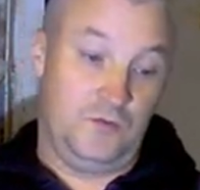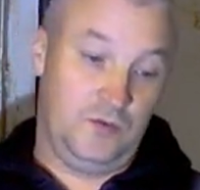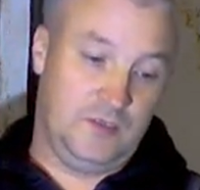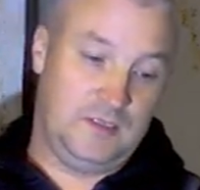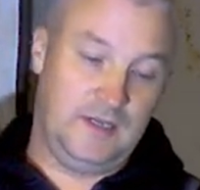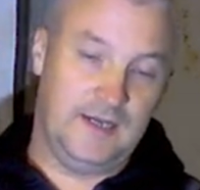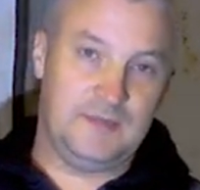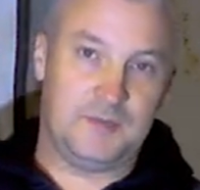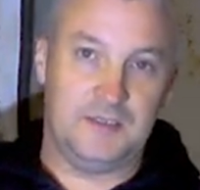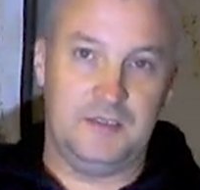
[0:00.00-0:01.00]
Все
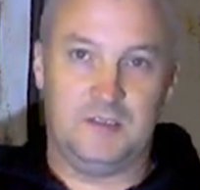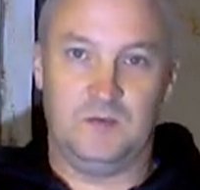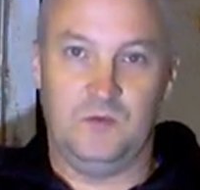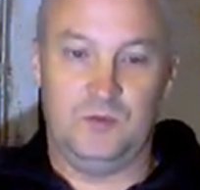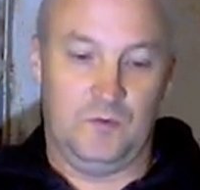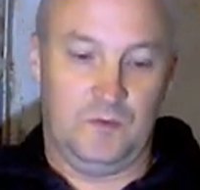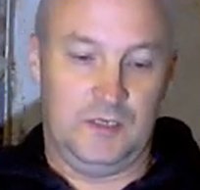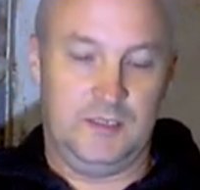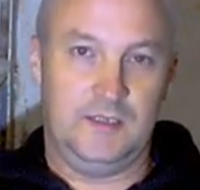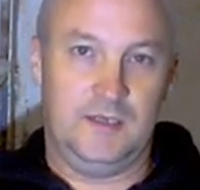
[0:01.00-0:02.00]
достигается практическим путем.
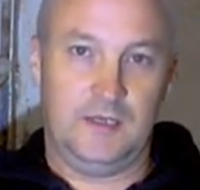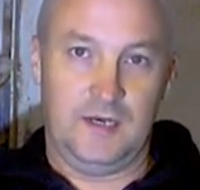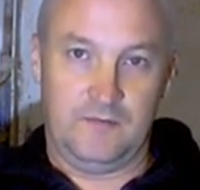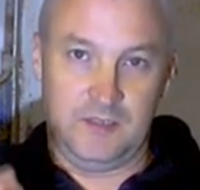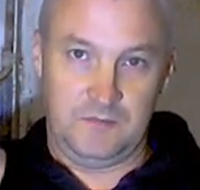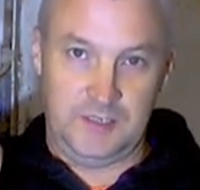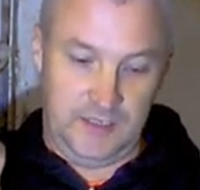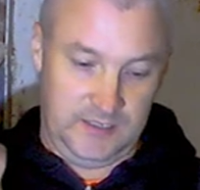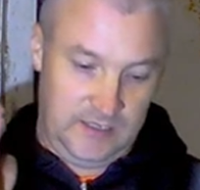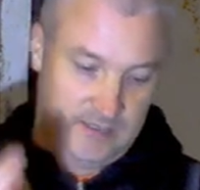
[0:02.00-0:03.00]
Я в этом
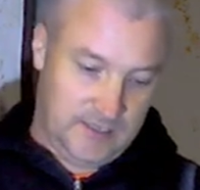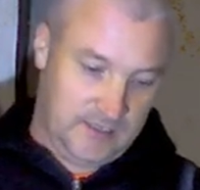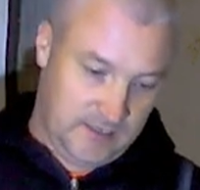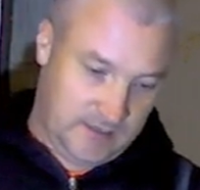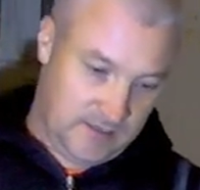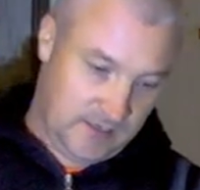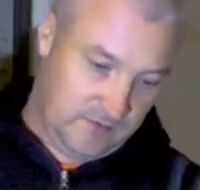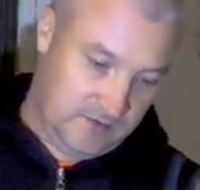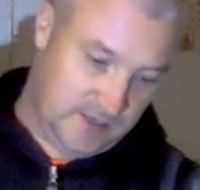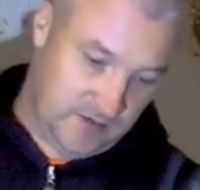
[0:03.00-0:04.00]
деле дилетант. Как
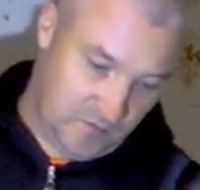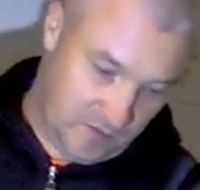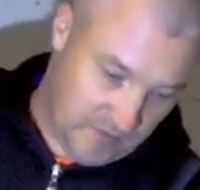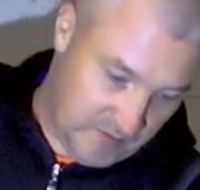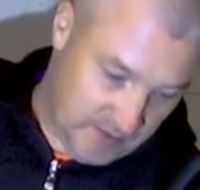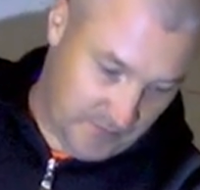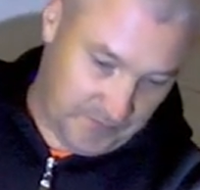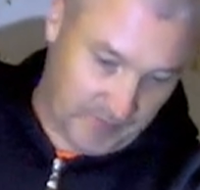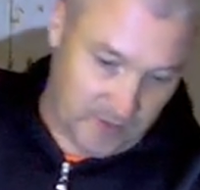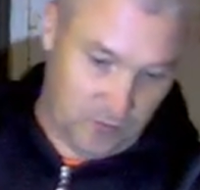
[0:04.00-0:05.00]
видели, у меня пока
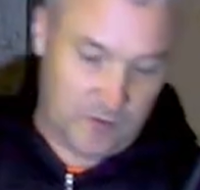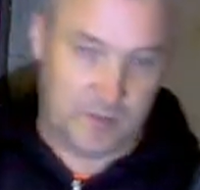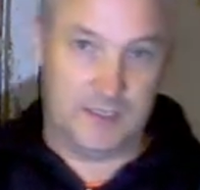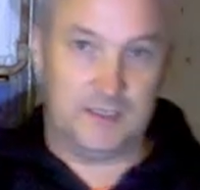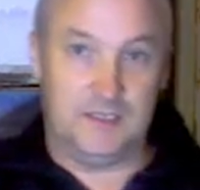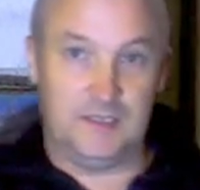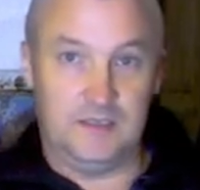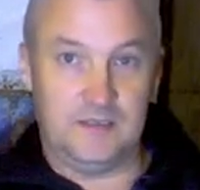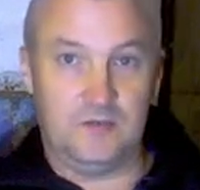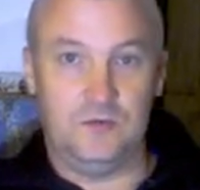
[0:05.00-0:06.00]
руки под это дело
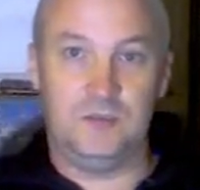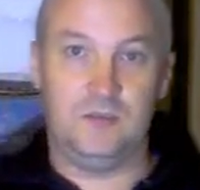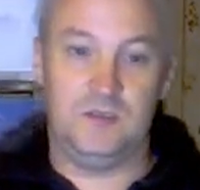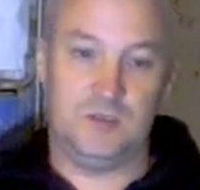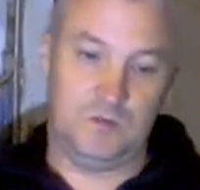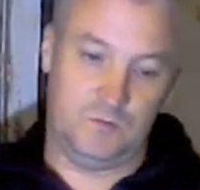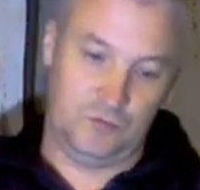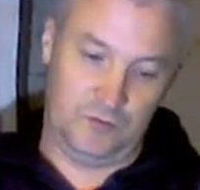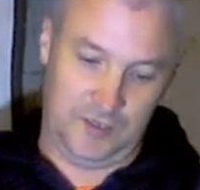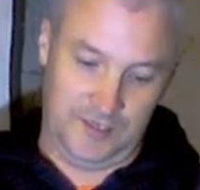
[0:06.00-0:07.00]
не заточены.
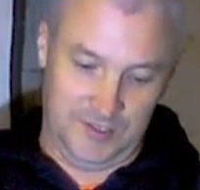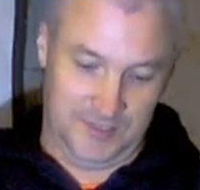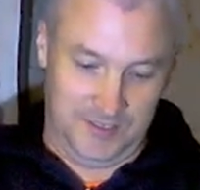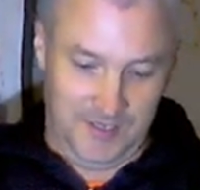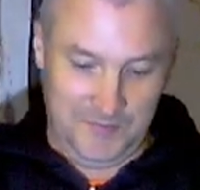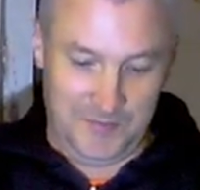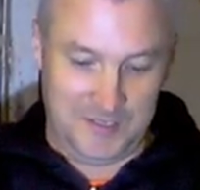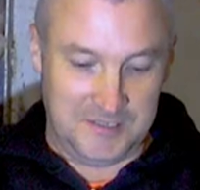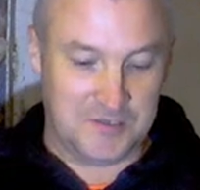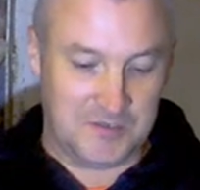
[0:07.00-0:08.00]
Буду, конечно,
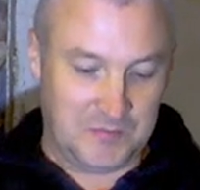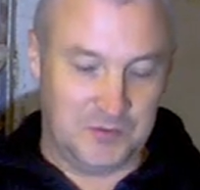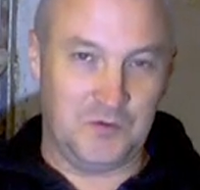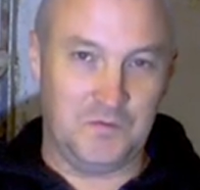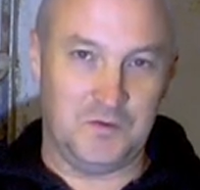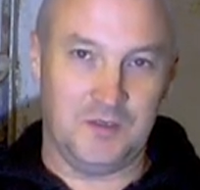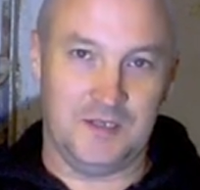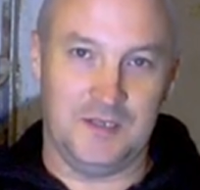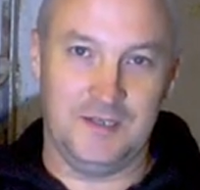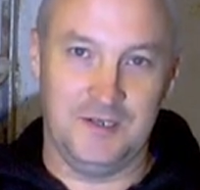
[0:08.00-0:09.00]
практическим путем все
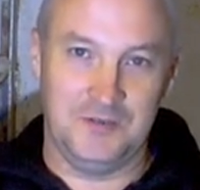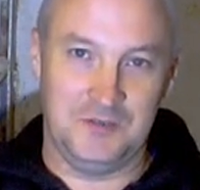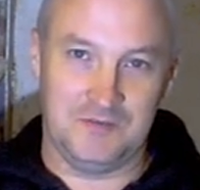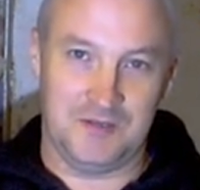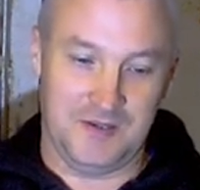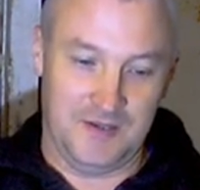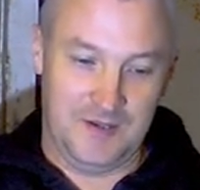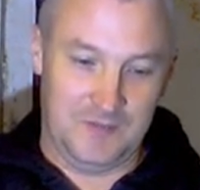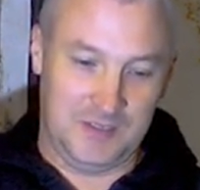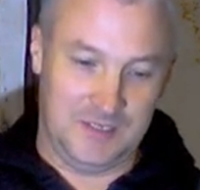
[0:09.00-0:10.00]
это, руки свои
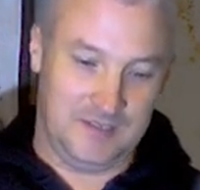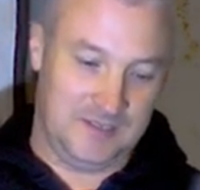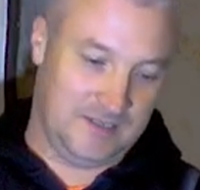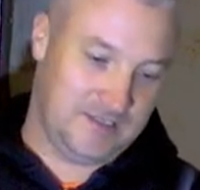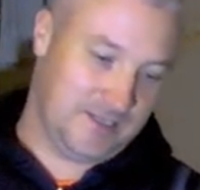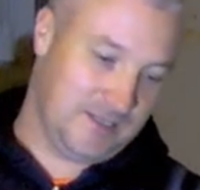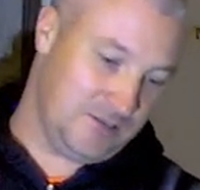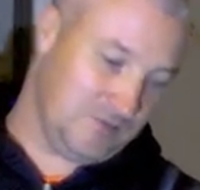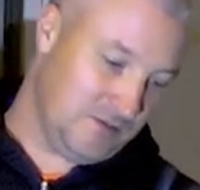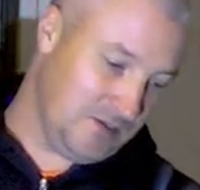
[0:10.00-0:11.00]
под это дело затачивать.